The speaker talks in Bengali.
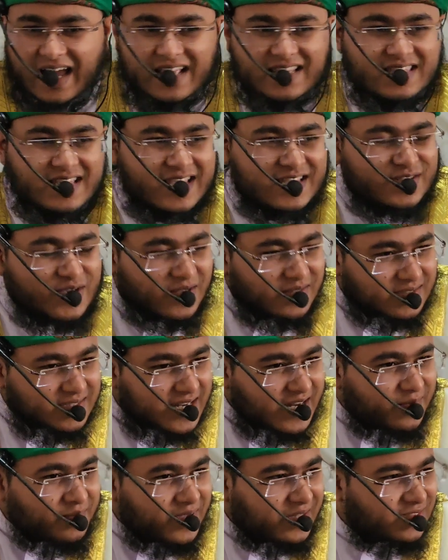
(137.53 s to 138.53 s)
আর যে
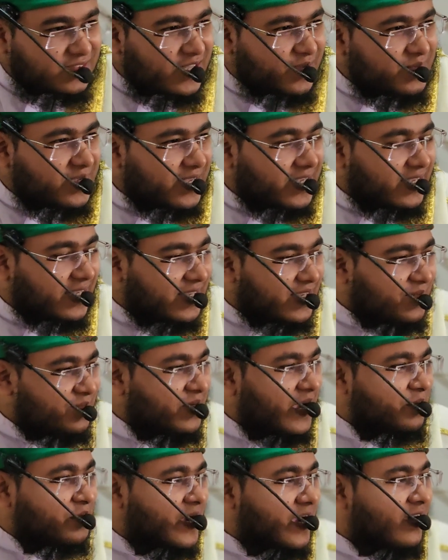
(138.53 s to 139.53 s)
যন্ত্রের মাধ্যমে
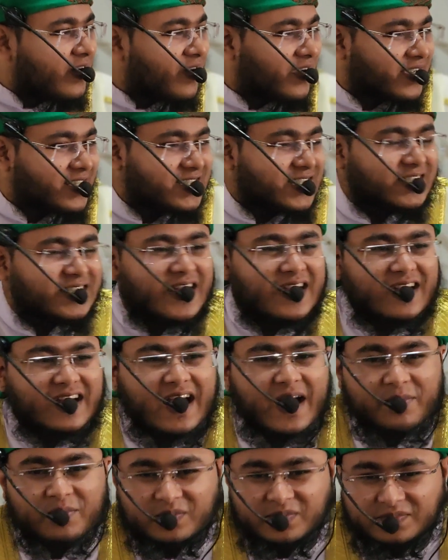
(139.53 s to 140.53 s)
মাপা হয় সেটার
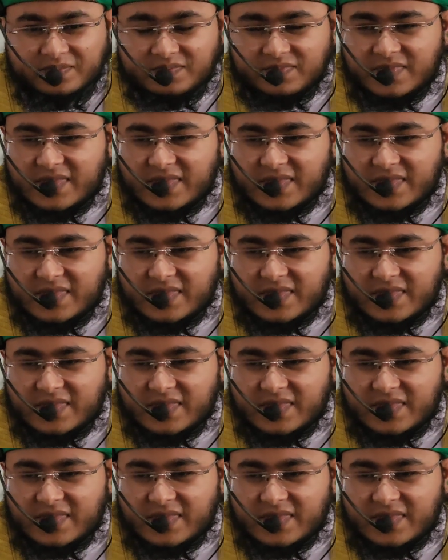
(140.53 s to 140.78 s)
নাম